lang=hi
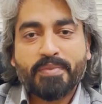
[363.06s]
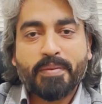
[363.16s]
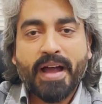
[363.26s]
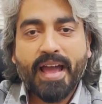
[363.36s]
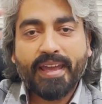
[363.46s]
केयर
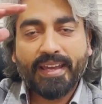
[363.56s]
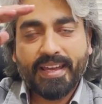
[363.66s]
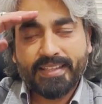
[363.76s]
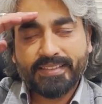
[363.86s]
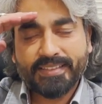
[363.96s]
बाय
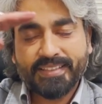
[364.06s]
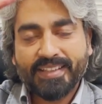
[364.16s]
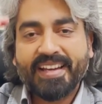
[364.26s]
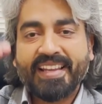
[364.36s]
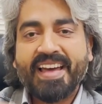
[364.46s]
एंड
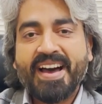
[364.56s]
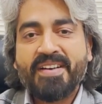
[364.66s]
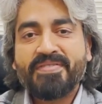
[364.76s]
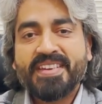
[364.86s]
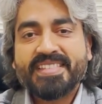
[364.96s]
अल्लाह
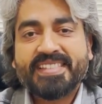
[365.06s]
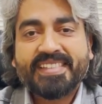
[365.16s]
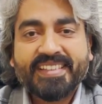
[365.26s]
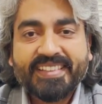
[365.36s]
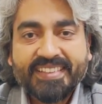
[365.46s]
हाफिज़